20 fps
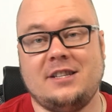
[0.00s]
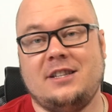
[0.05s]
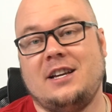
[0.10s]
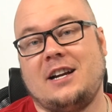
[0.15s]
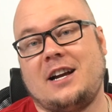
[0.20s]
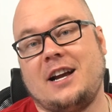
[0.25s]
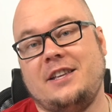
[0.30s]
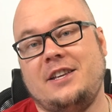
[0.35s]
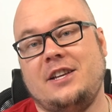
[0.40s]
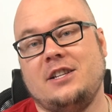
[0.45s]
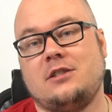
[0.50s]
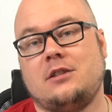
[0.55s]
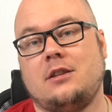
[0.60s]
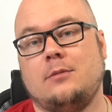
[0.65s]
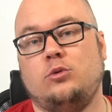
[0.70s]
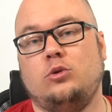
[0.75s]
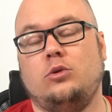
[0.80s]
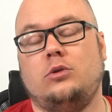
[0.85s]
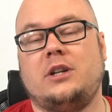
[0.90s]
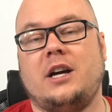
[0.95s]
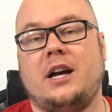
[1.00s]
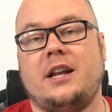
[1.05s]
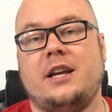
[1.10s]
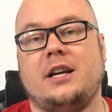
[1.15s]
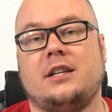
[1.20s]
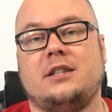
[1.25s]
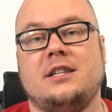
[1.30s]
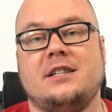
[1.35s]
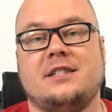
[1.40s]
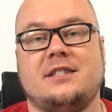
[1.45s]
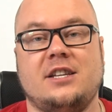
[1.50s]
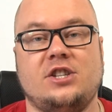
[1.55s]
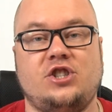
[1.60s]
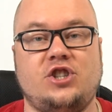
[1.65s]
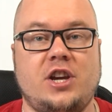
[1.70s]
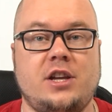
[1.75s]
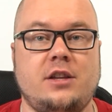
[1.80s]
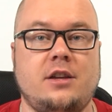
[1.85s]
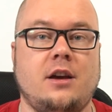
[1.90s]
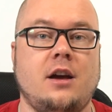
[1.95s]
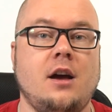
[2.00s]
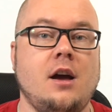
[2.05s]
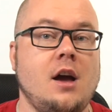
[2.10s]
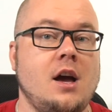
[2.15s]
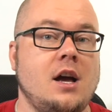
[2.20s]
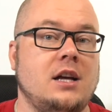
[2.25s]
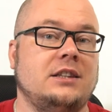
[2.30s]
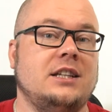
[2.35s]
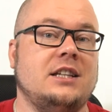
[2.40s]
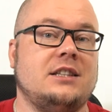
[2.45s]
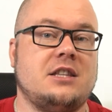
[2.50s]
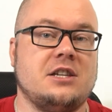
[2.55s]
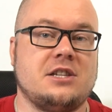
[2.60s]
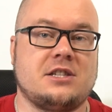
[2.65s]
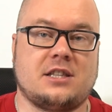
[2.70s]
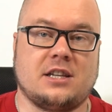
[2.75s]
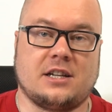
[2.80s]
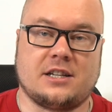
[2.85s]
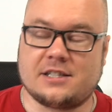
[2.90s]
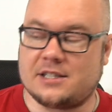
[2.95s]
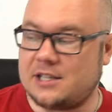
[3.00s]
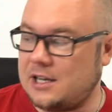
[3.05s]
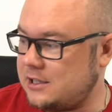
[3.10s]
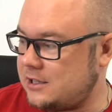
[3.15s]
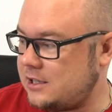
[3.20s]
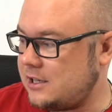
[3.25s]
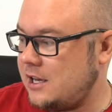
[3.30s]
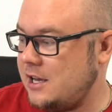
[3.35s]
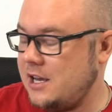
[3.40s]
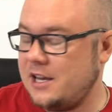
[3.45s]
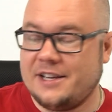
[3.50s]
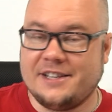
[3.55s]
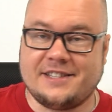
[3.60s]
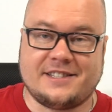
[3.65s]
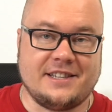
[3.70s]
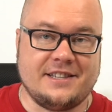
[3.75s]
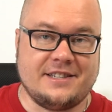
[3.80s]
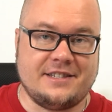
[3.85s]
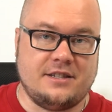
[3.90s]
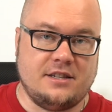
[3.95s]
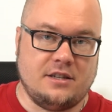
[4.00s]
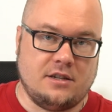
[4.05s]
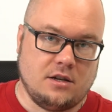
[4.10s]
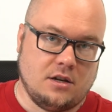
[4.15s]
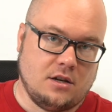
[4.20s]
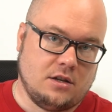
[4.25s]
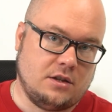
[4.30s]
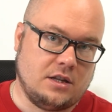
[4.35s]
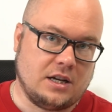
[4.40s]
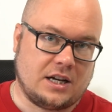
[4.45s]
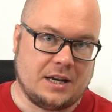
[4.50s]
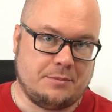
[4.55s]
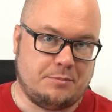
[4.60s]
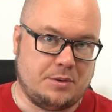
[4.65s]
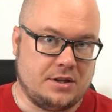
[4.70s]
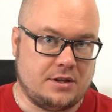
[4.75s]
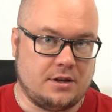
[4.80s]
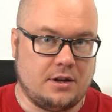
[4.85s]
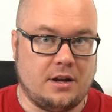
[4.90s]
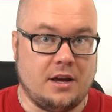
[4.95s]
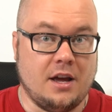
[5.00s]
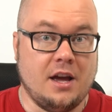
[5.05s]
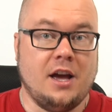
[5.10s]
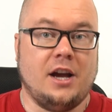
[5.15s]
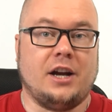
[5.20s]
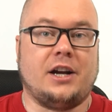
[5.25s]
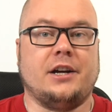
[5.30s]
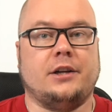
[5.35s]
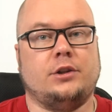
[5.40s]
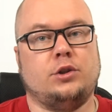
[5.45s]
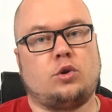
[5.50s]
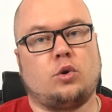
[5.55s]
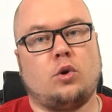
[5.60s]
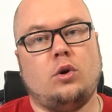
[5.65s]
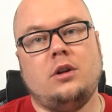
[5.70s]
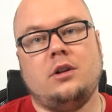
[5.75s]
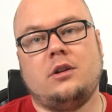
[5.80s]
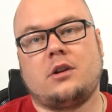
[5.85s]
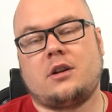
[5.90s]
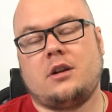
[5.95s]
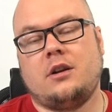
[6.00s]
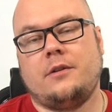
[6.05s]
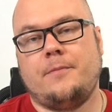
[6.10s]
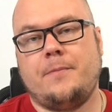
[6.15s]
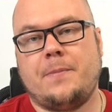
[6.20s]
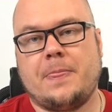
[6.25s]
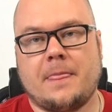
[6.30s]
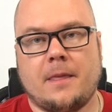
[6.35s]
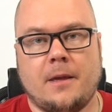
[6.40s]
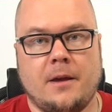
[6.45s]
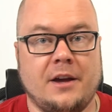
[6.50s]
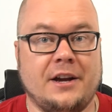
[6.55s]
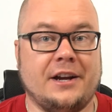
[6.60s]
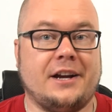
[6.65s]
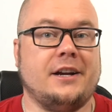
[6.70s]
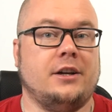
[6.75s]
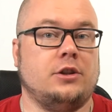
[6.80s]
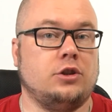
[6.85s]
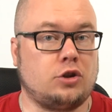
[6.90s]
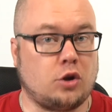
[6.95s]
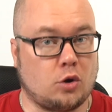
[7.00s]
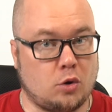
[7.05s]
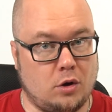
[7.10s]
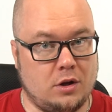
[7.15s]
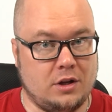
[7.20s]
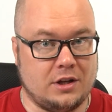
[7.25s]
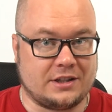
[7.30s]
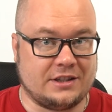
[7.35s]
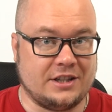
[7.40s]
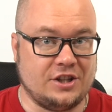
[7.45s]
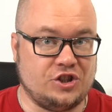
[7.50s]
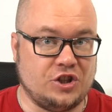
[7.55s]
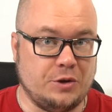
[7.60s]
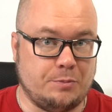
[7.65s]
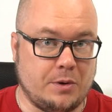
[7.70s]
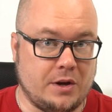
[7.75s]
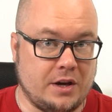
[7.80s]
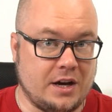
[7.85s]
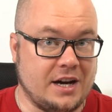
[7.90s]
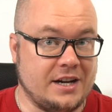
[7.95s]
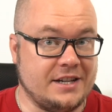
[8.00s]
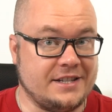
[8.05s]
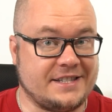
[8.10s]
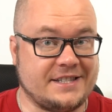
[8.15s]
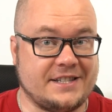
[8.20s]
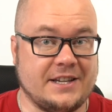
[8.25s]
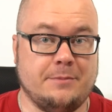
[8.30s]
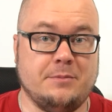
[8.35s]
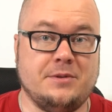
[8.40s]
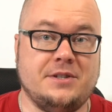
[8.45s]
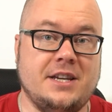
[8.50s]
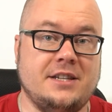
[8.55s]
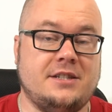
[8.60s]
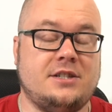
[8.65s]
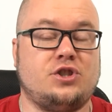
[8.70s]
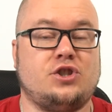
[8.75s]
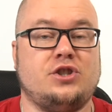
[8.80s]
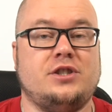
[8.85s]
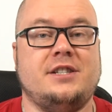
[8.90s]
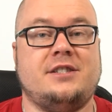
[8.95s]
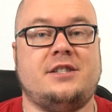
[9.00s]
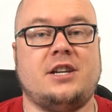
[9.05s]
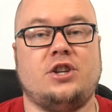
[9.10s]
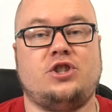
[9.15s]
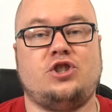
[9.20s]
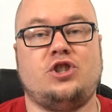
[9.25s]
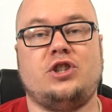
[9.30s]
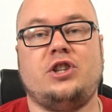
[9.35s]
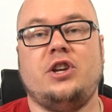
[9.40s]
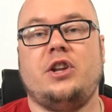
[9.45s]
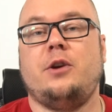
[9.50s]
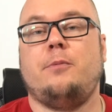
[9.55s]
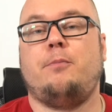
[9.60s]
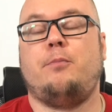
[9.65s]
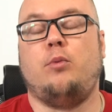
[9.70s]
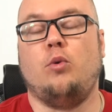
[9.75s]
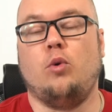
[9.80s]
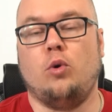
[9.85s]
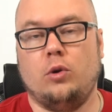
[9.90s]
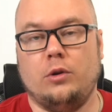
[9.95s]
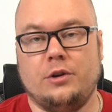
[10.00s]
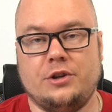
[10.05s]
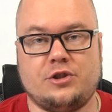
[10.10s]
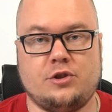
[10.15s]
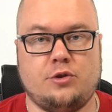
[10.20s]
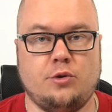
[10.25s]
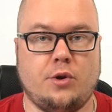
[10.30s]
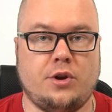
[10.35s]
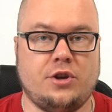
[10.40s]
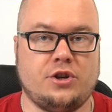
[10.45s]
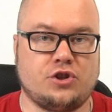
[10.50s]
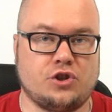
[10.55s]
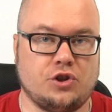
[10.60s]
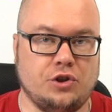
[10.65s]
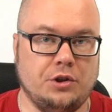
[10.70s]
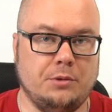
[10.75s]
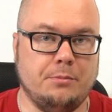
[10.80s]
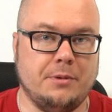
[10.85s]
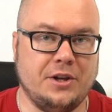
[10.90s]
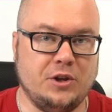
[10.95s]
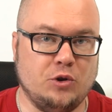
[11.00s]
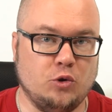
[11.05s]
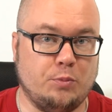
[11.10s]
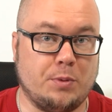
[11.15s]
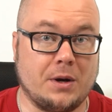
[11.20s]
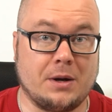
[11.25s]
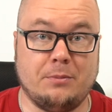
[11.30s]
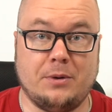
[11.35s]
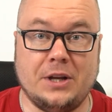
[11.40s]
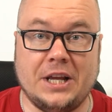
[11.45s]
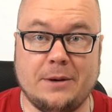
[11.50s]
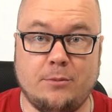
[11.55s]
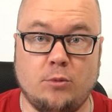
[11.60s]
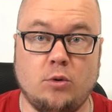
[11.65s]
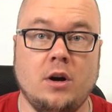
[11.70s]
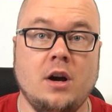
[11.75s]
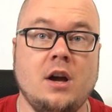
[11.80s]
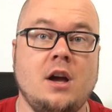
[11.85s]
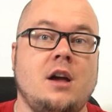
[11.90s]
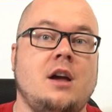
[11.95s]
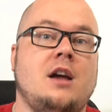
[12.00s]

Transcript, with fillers: и наконец-то будут корректные значения на тестах SATA SSD накопителей. Контроллер Контроллер на чипе ASM1064 полностью решил мою проблему.